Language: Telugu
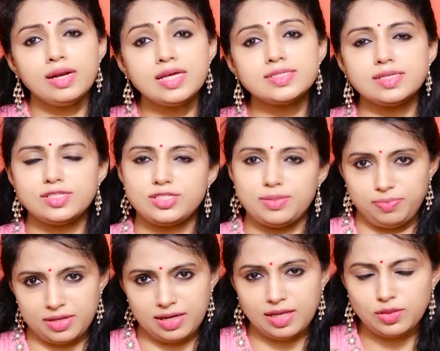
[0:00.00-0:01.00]
రీజన్స్
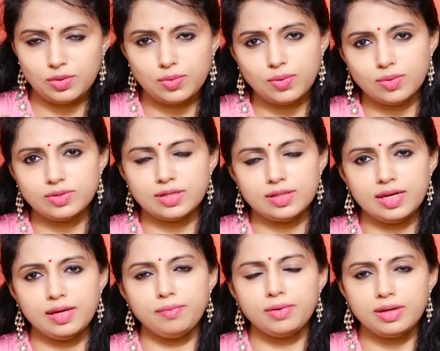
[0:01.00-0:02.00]
చెప్తాను ఎందుకు
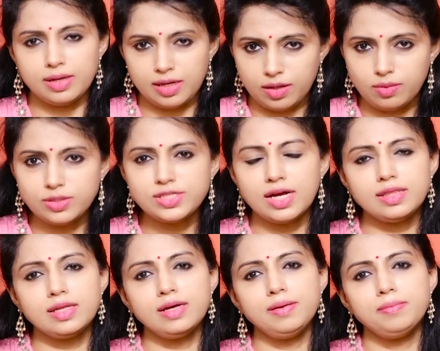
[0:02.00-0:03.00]
అవుతుందని ఎక్కువ
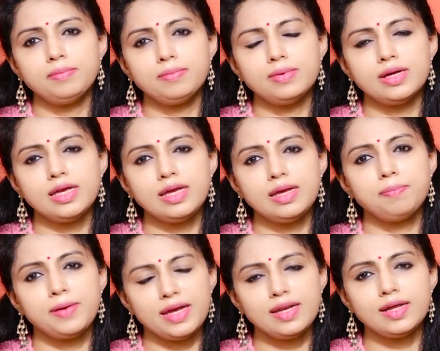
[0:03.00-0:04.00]
శాతం ఈ
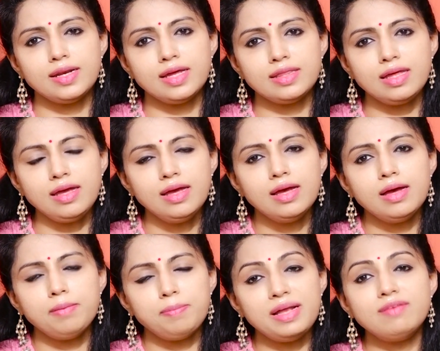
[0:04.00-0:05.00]
పెయిన్ అనేది
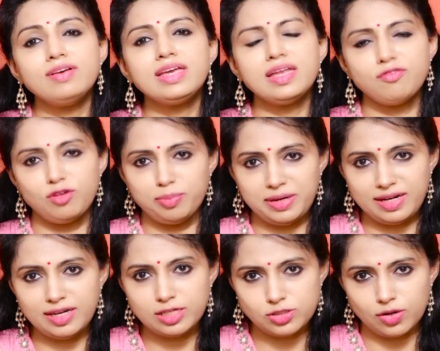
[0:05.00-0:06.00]
పెల్విక్
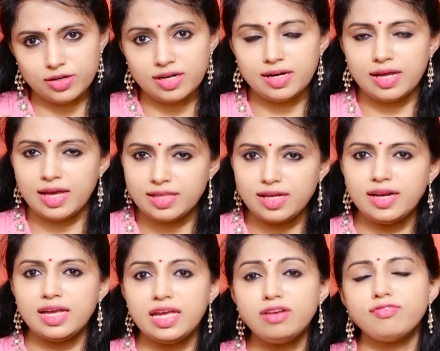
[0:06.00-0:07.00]
ఇన్ఫ్లమేటరీ డిజార్డర్
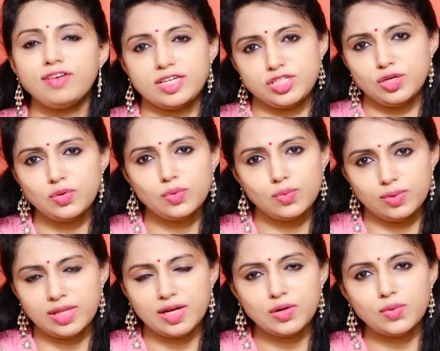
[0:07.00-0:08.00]
ఏదైనా ఇన్ఫెక్షన్
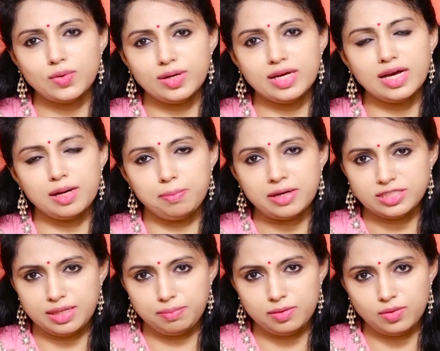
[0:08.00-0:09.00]
ఉందనుకోండి
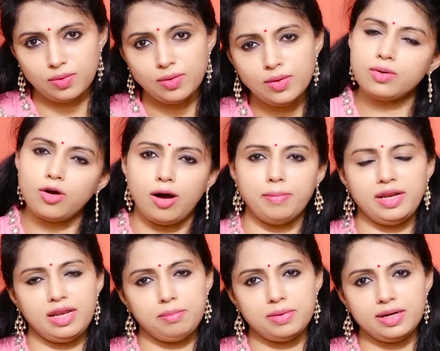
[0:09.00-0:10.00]
గర్భాశయంలో
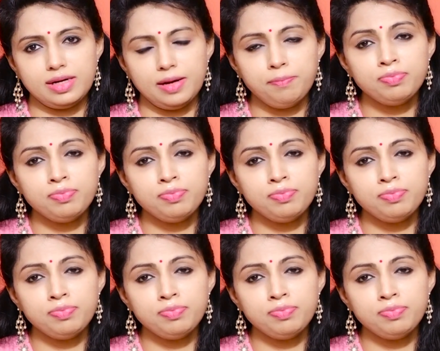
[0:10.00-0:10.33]
కామన్ అనమాట